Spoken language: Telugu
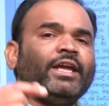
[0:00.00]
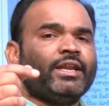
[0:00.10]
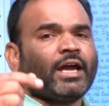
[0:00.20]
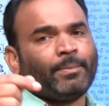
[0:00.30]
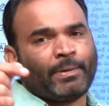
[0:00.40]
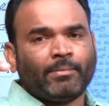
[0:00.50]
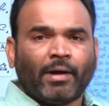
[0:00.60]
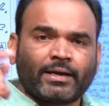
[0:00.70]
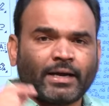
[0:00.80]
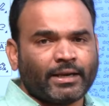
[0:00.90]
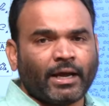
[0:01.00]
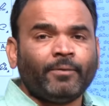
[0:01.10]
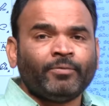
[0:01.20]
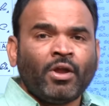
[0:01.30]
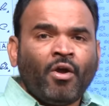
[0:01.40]
నేరుగా ఎప్పుడైనా మాట్లాడిరా
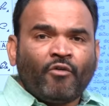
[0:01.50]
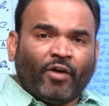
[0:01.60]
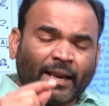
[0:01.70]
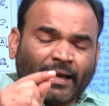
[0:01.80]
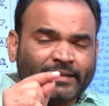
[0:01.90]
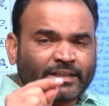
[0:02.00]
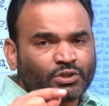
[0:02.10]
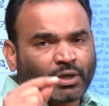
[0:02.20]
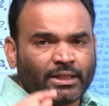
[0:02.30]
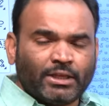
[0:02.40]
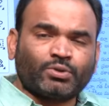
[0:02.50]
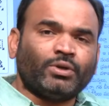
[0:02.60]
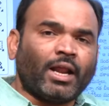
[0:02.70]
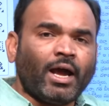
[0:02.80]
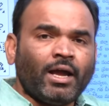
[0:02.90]
వాళ్ళ కష్ట సుఖాలు
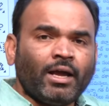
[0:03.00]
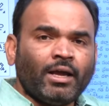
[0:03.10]
తెలుసుకున్నారా